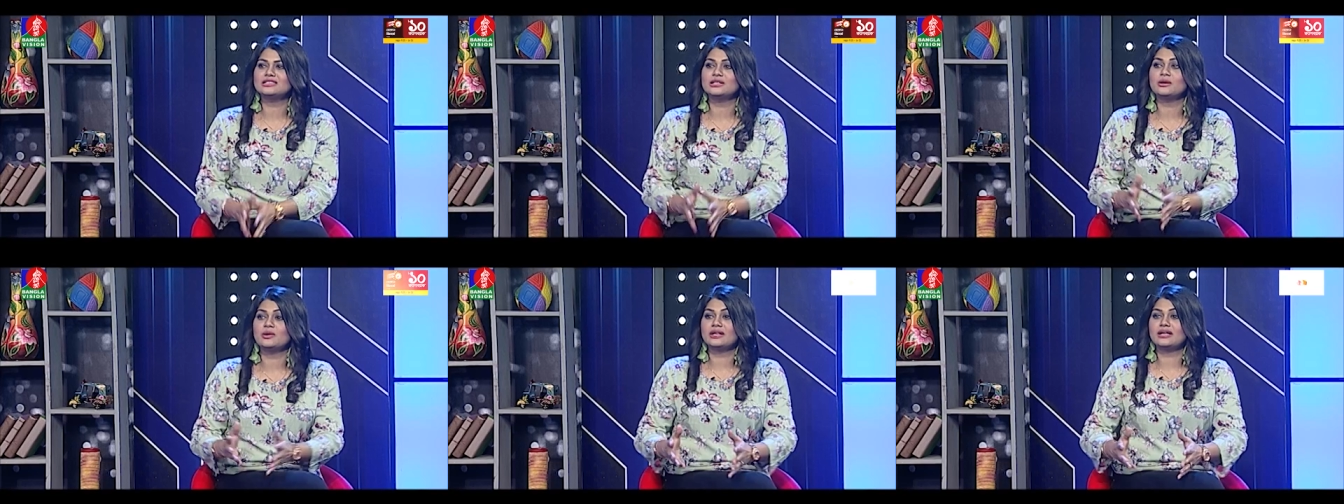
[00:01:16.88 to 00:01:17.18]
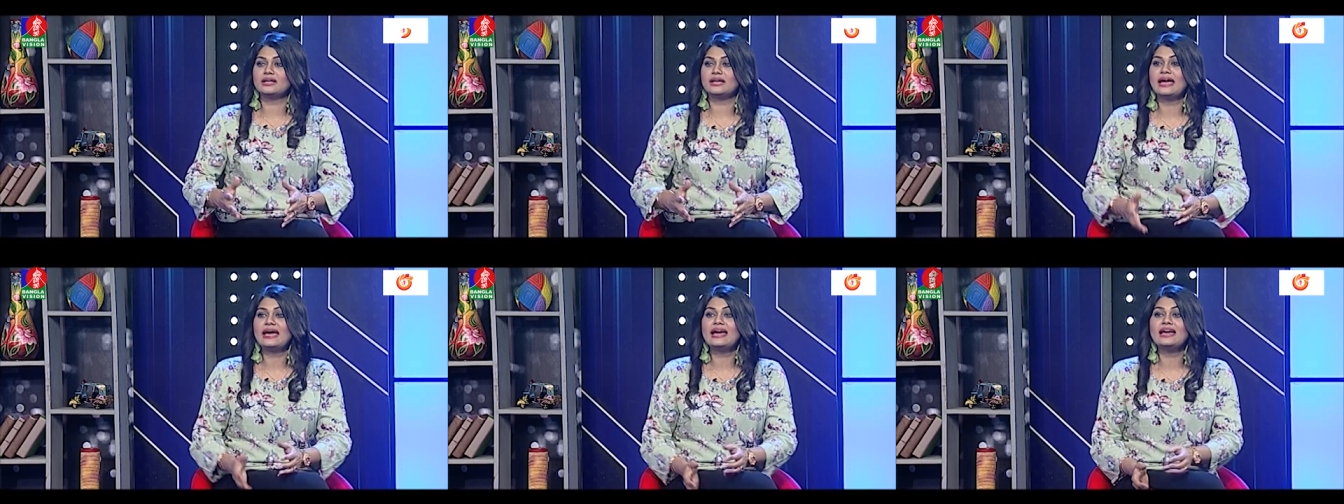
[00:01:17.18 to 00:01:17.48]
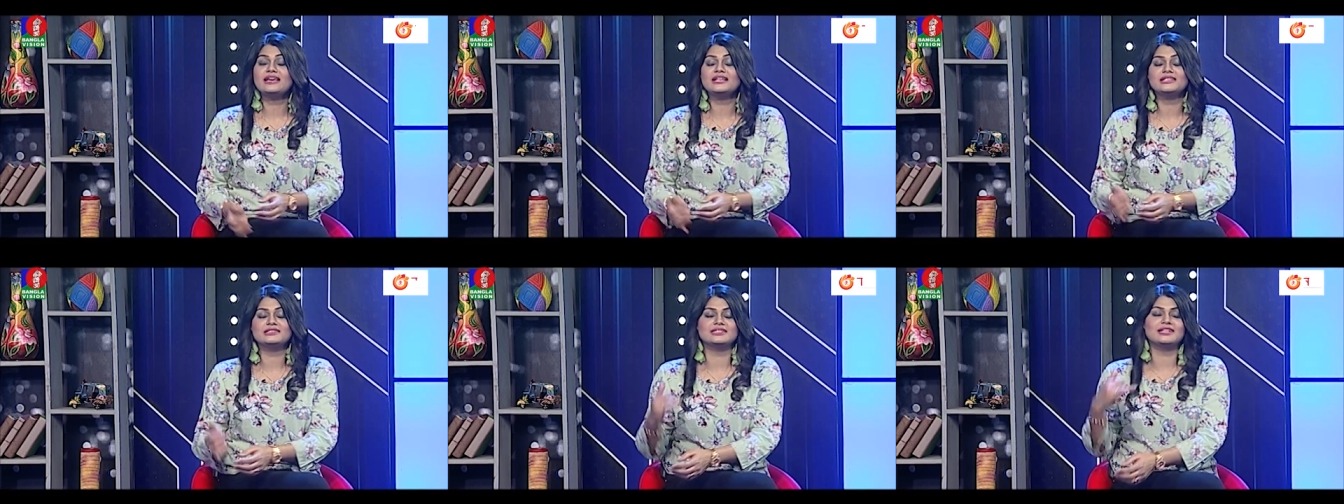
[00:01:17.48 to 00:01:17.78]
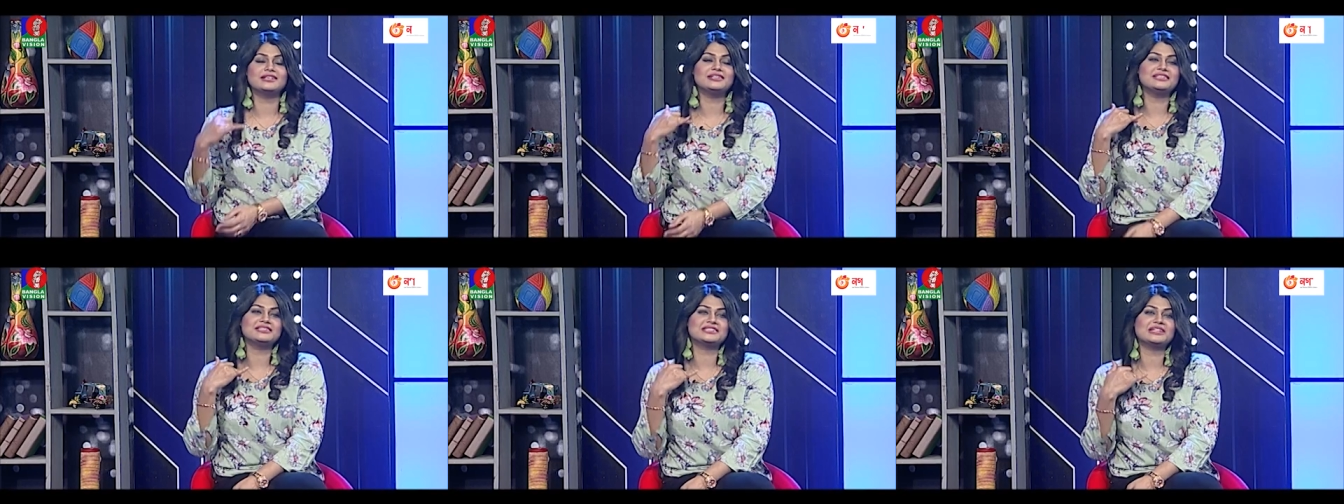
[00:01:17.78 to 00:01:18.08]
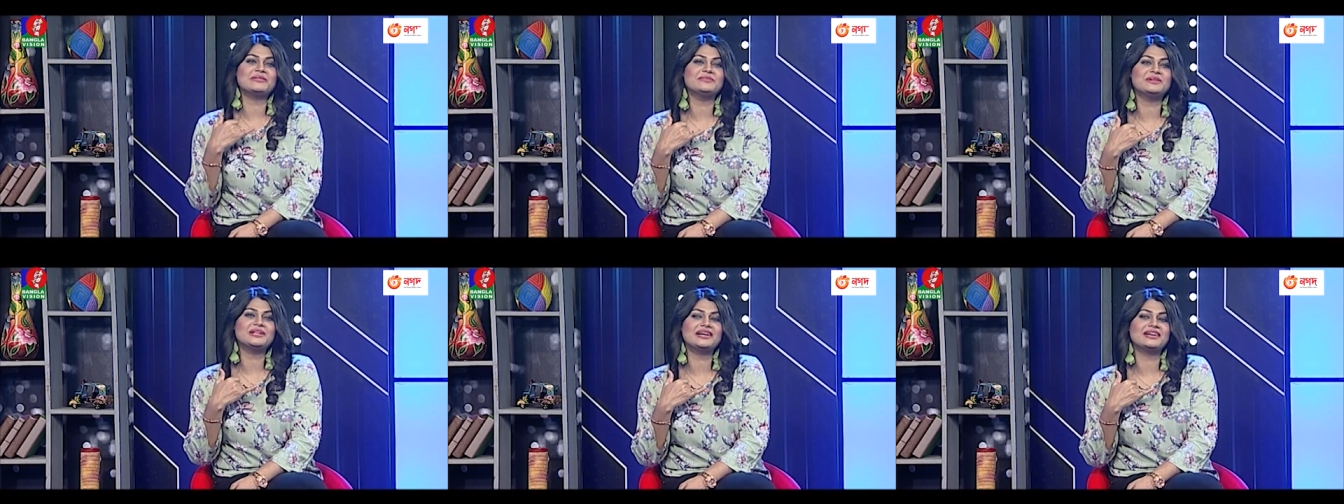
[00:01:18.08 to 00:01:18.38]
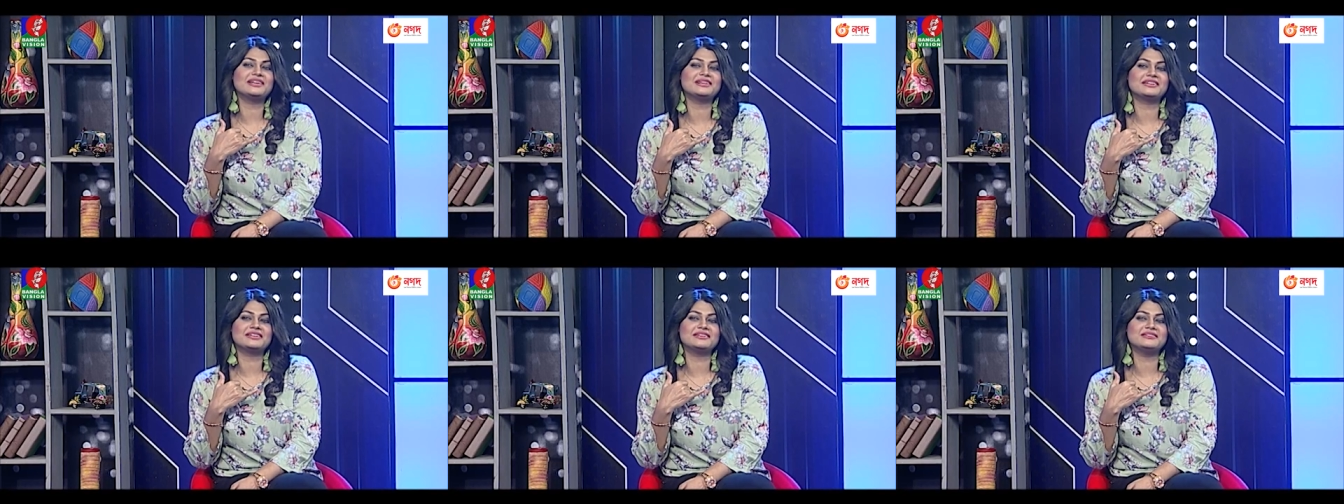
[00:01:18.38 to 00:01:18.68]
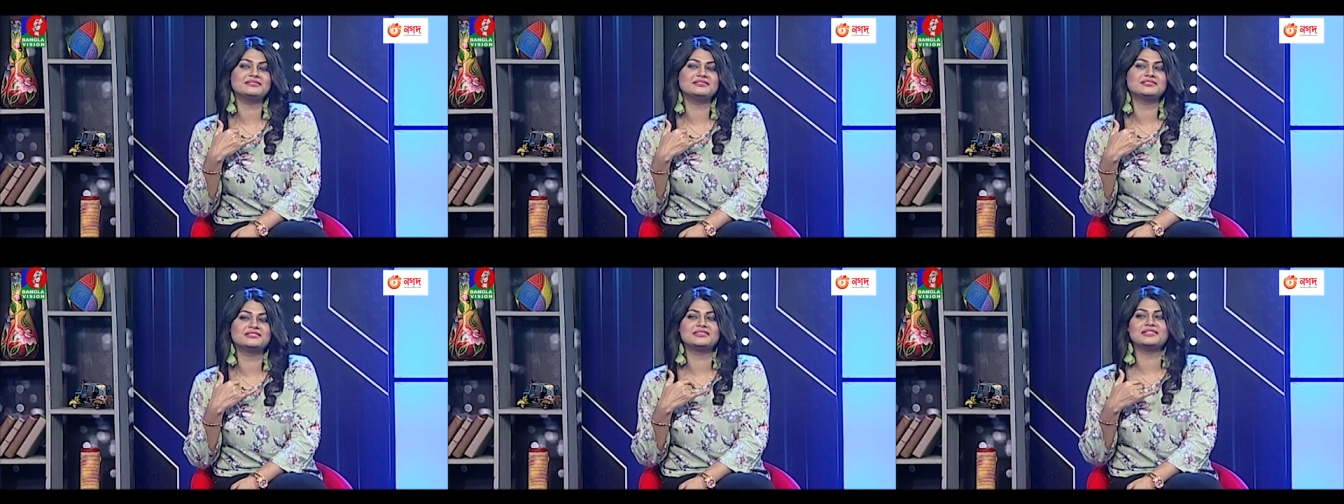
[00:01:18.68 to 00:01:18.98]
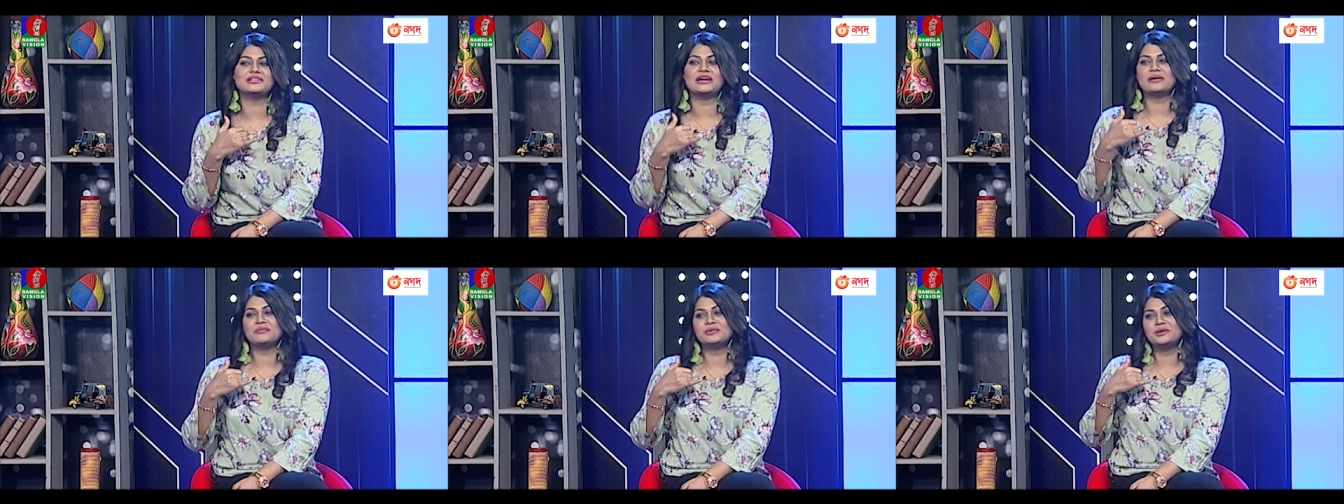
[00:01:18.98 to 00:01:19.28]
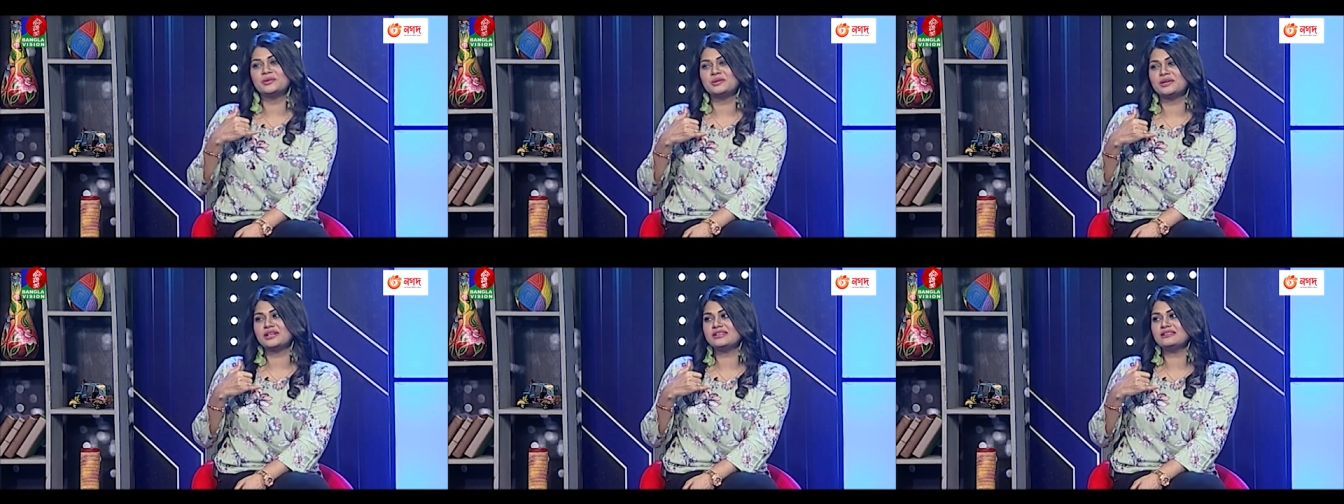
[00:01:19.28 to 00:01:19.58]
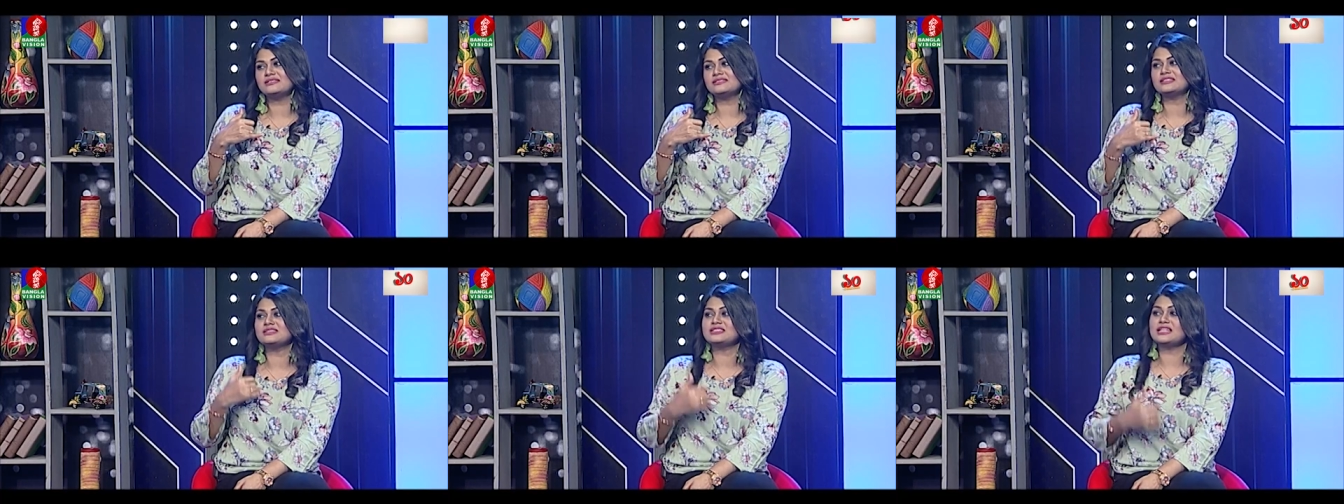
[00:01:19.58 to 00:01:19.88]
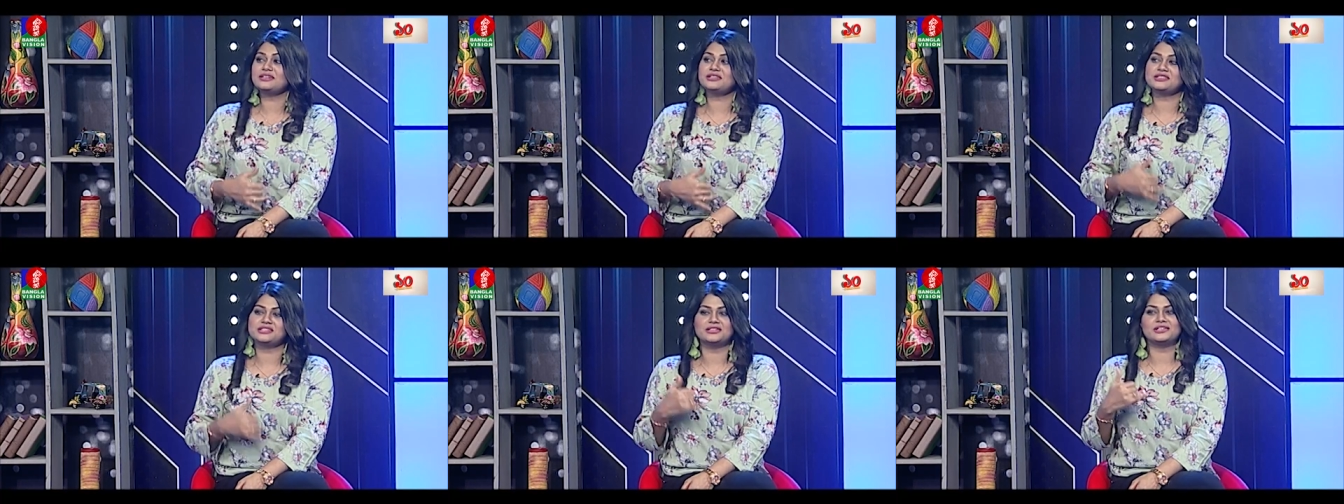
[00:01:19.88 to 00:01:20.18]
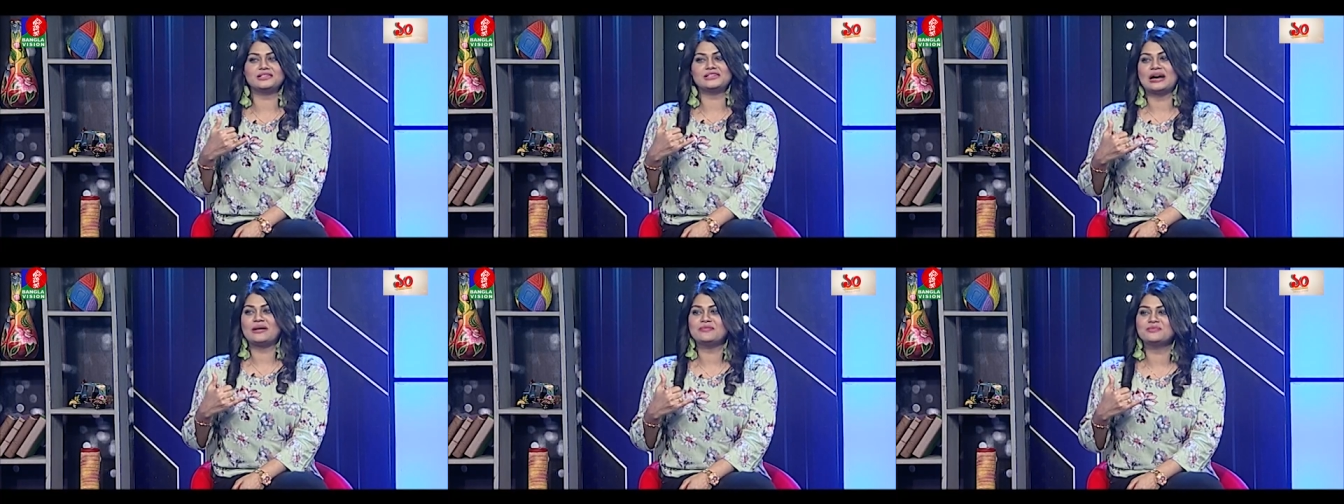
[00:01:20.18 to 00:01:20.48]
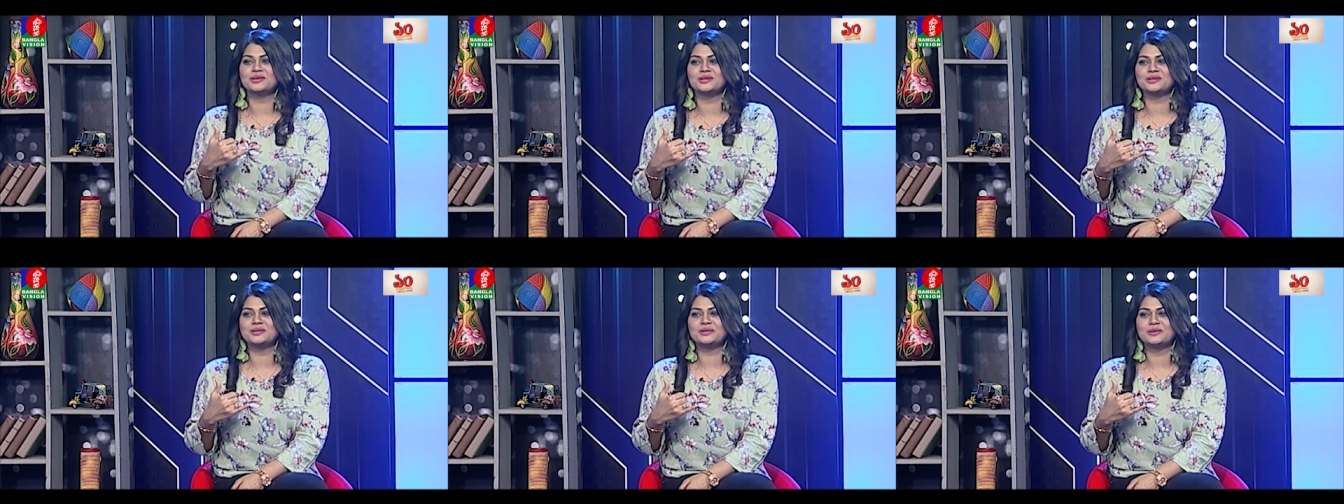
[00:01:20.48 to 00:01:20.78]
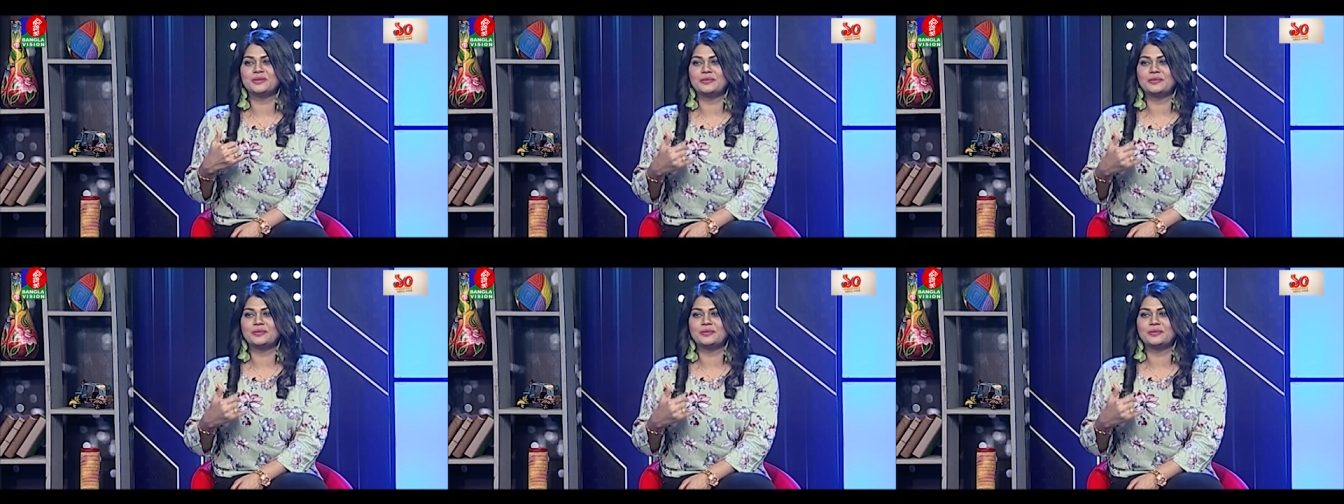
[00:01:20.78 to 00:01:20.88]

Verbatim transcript: যে অনেকে এই জানিস আমি না এটা কিনছি আমি ওটা কিনছি জানিস সেটার দাম কত